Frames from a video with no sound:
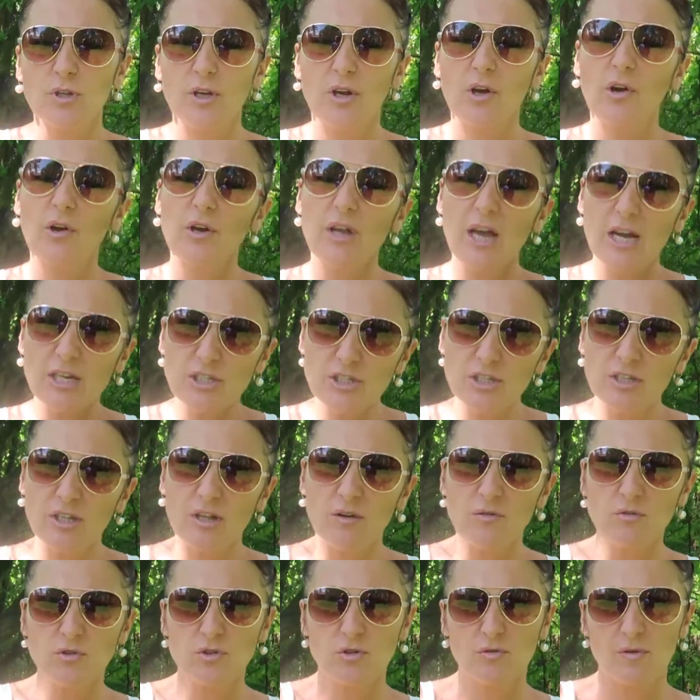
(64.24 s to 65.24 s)
którego ja się
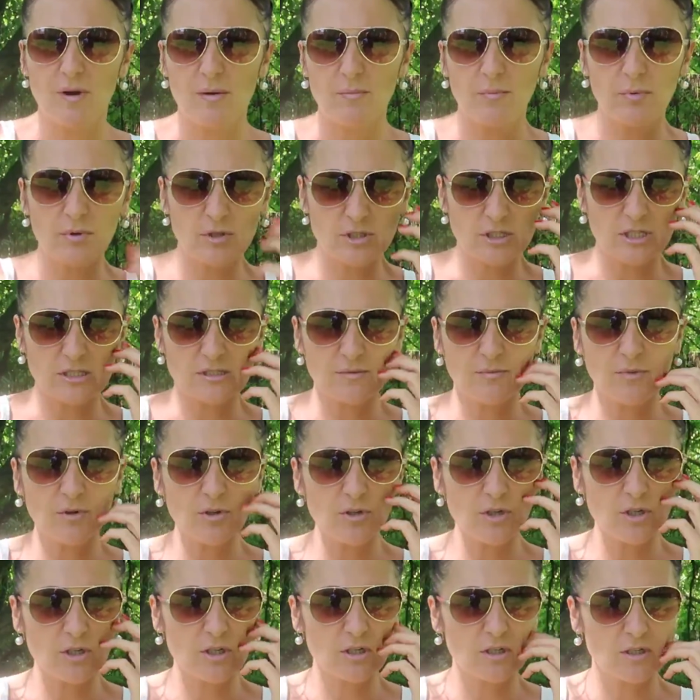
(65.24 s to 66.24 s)
nauczyłam podczas
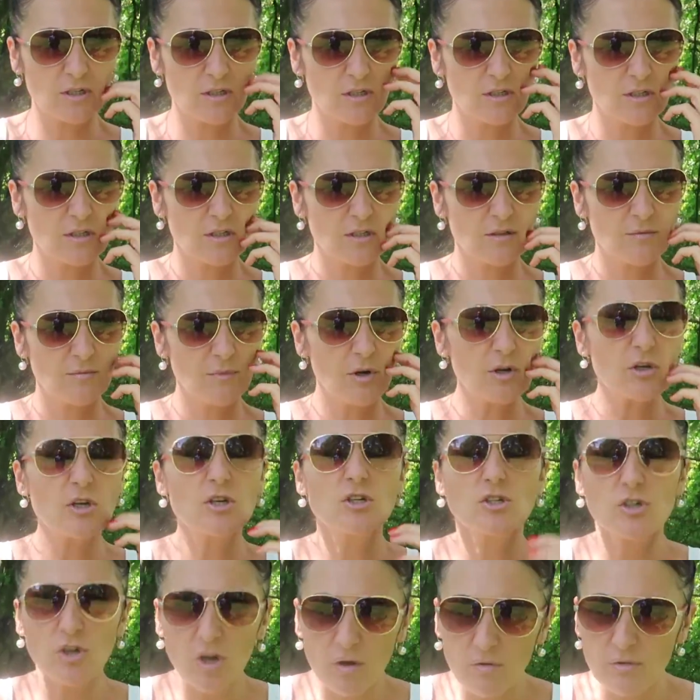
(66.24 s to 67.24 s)
moich, e,
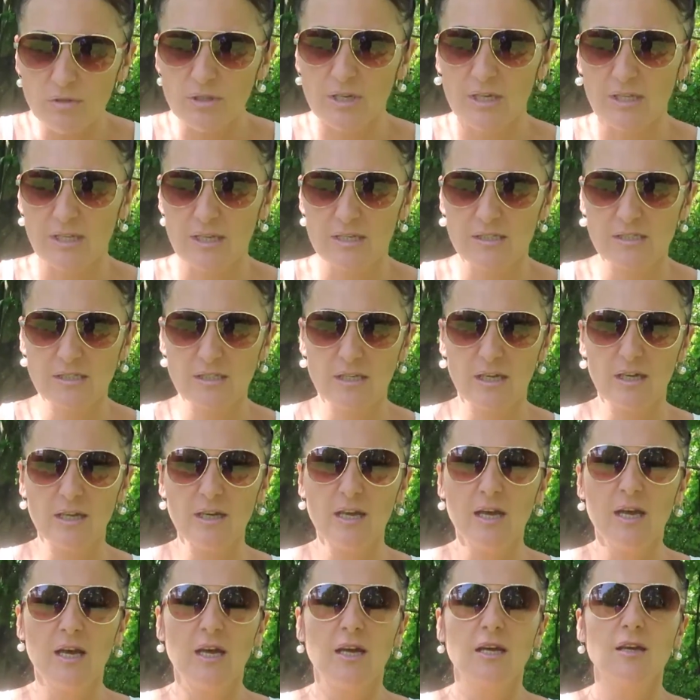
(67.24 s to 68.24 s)
mojej szkoły
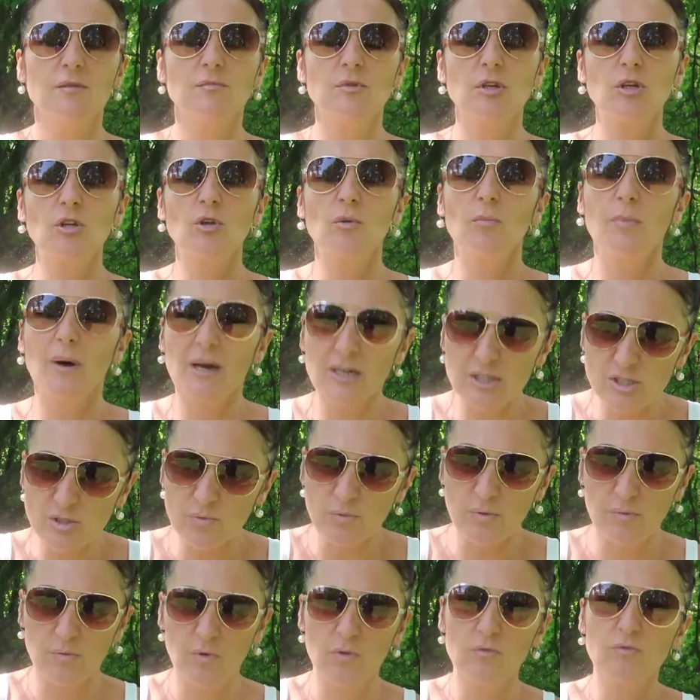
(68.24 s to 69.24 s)
trenerskiej i mnie to bardzo
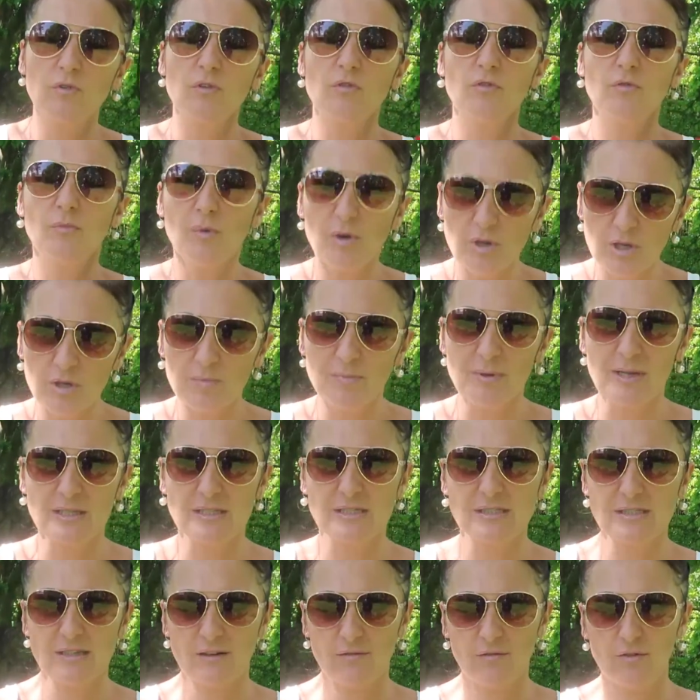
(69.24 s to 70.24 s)
pomogło w mojej
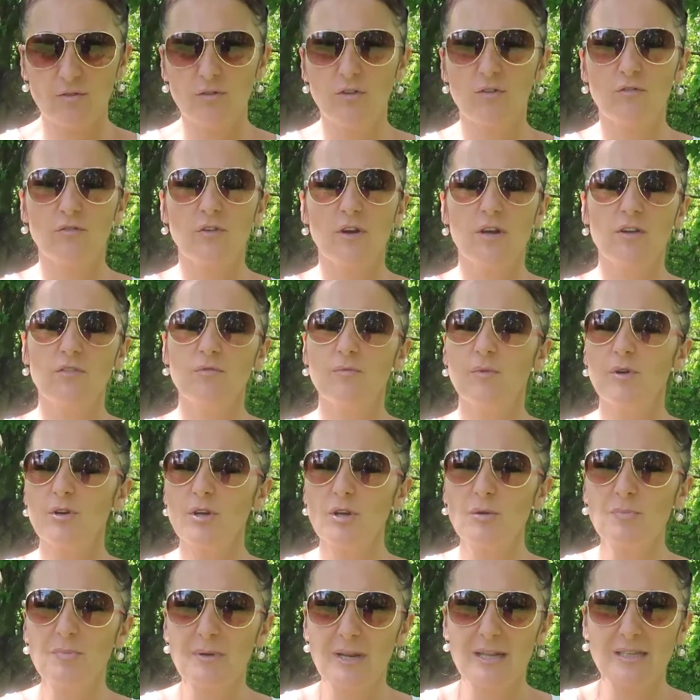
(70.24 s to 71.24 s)
pracy zawodowej, w
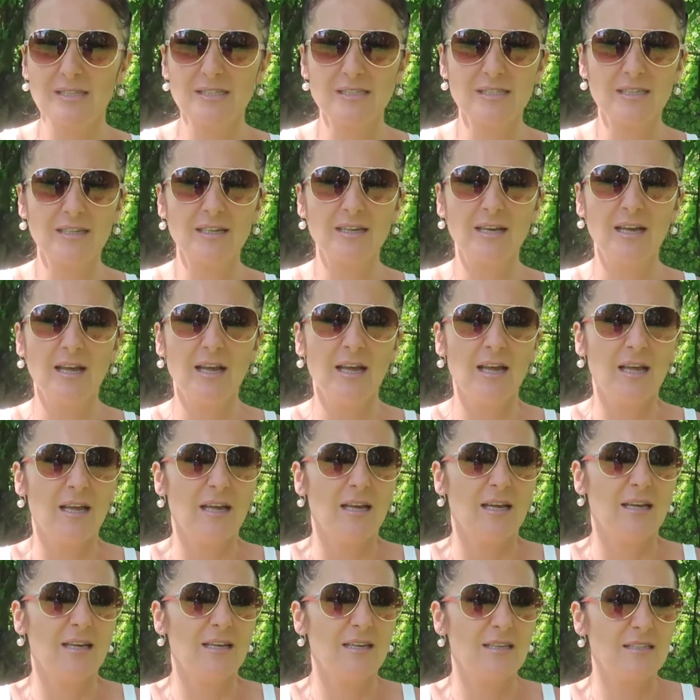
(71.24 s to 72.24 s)
mojej pracy
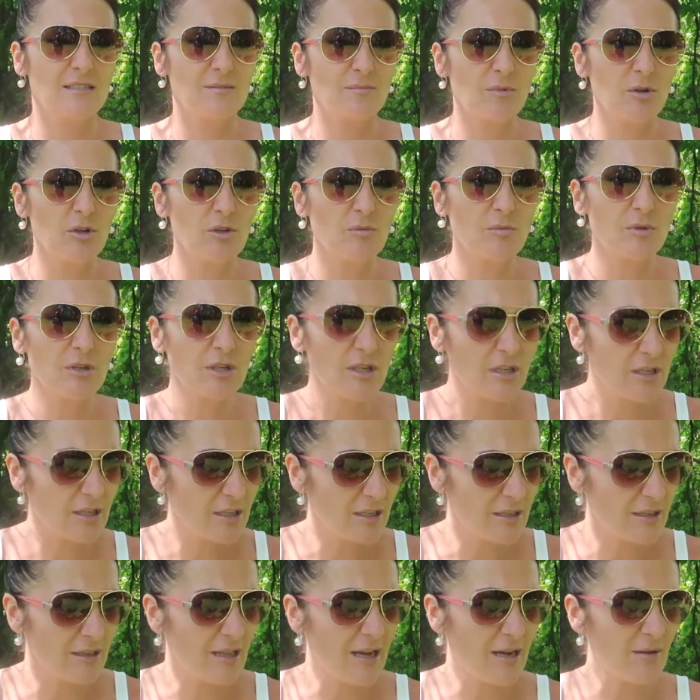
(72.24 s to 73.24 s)
e, z moimi
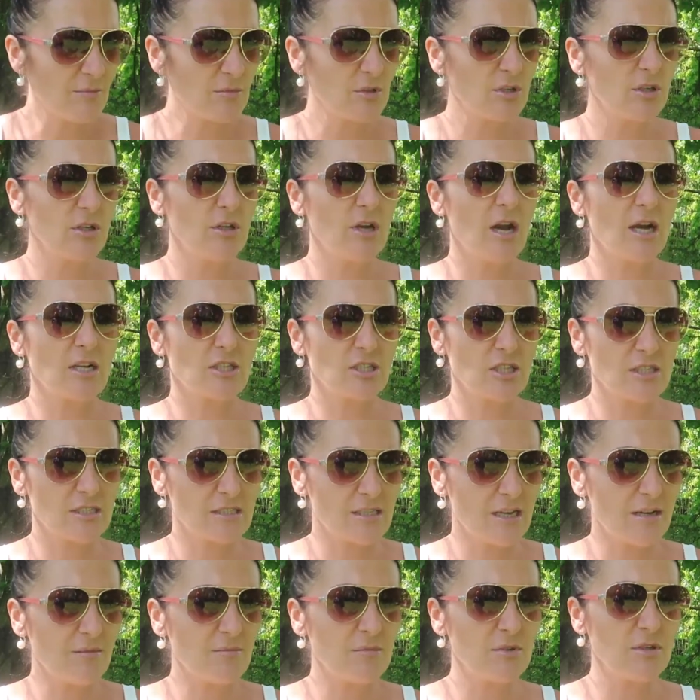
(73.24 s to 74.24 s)
klientami, a
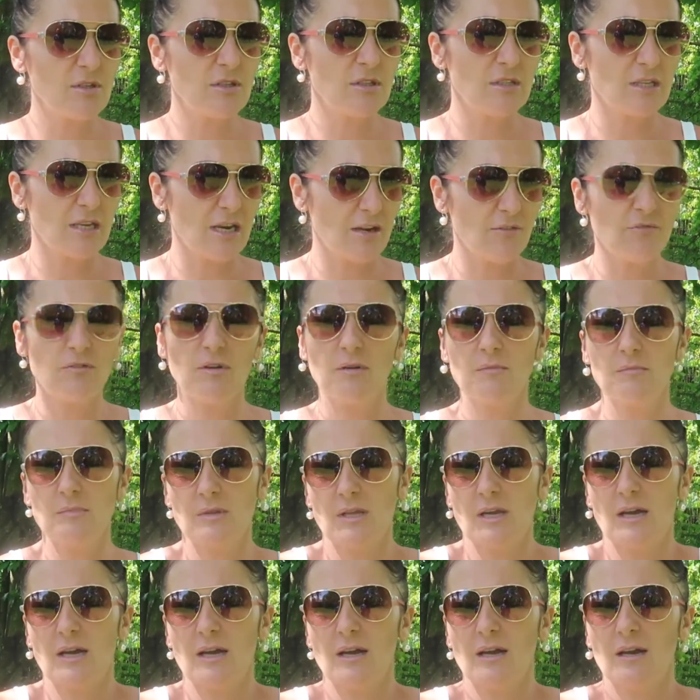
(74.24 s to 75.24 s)
czasami trafiam
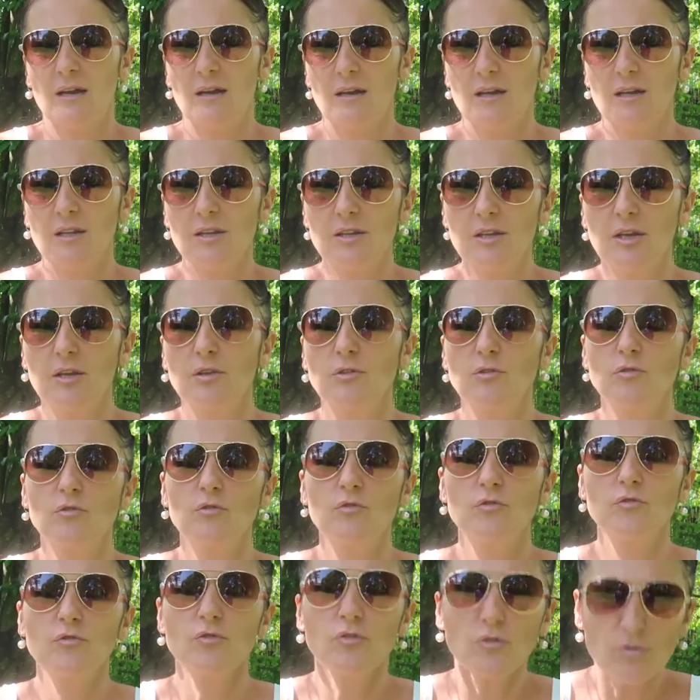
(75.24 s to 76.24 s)
na
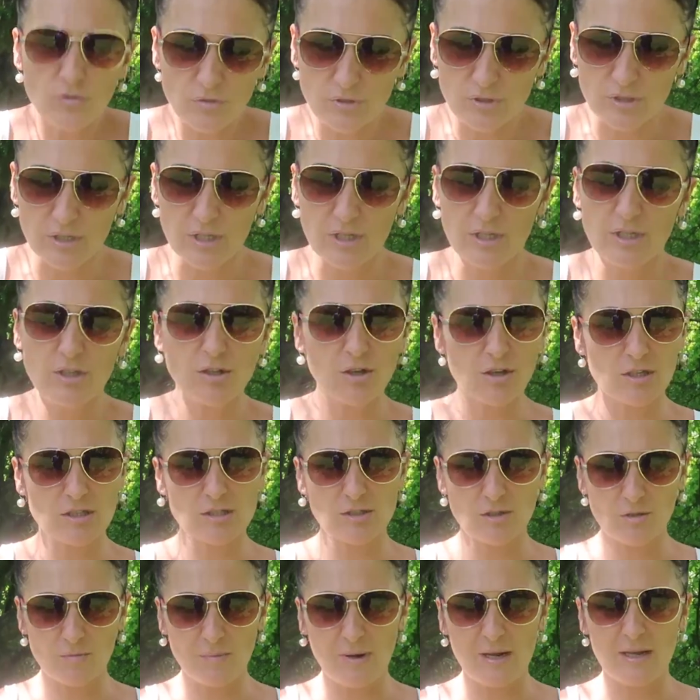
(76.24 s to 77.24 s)
klientów trudnych i to
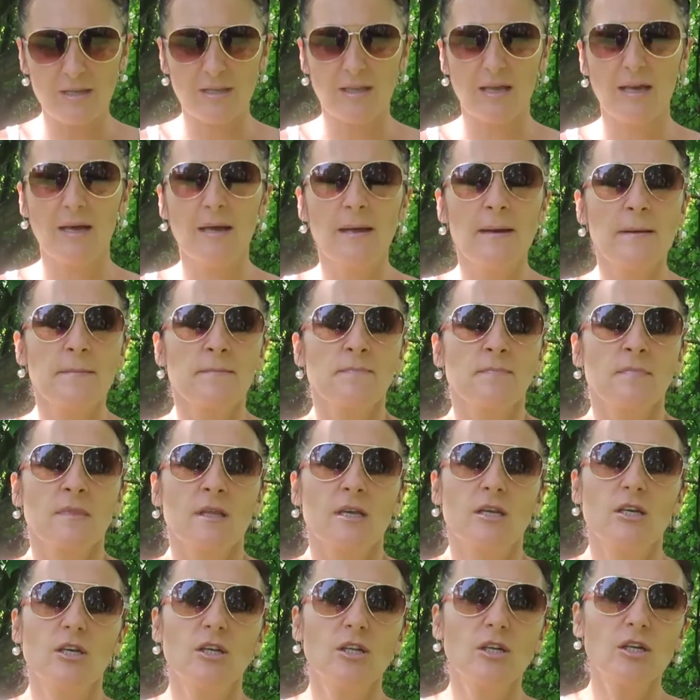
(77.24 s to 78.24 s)
jest normalne.
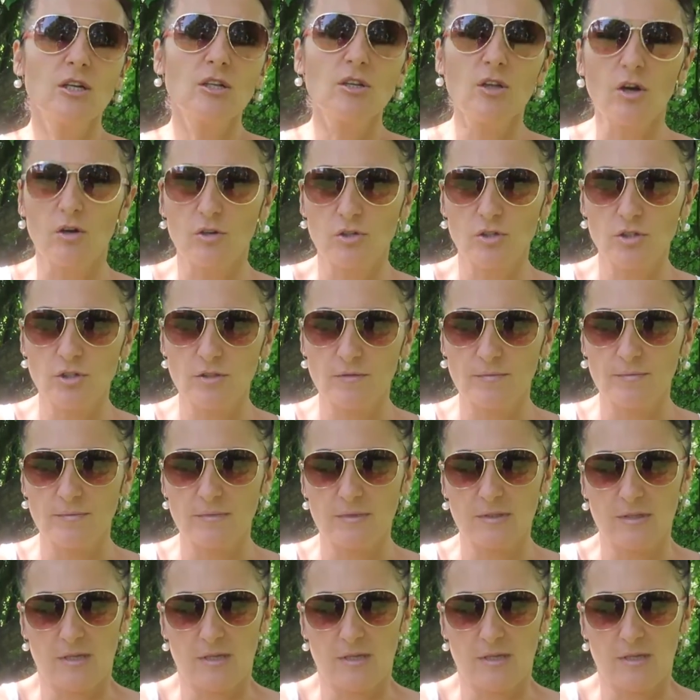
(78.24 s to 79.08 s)
Kiedy ktoś